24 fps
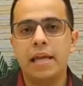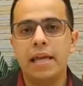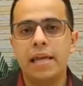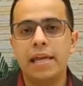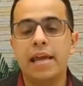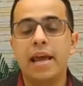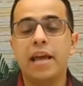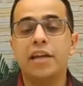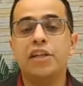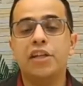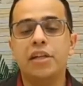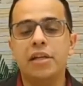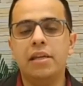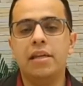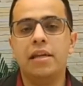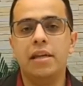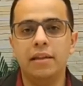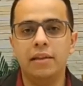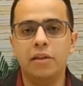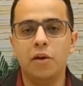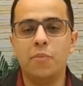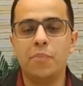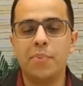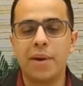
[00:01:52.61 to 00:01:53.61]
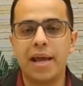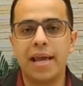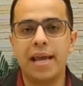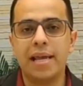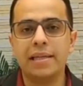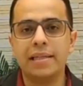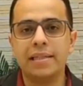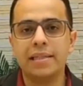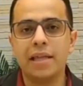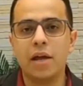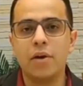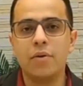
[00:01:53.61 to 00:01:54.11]
e agiria então para
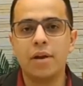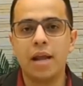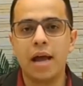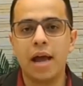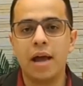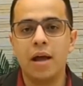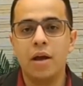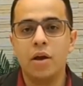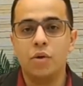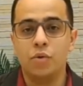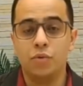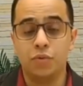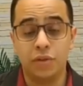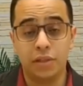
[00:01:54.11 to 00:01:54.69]
restaurar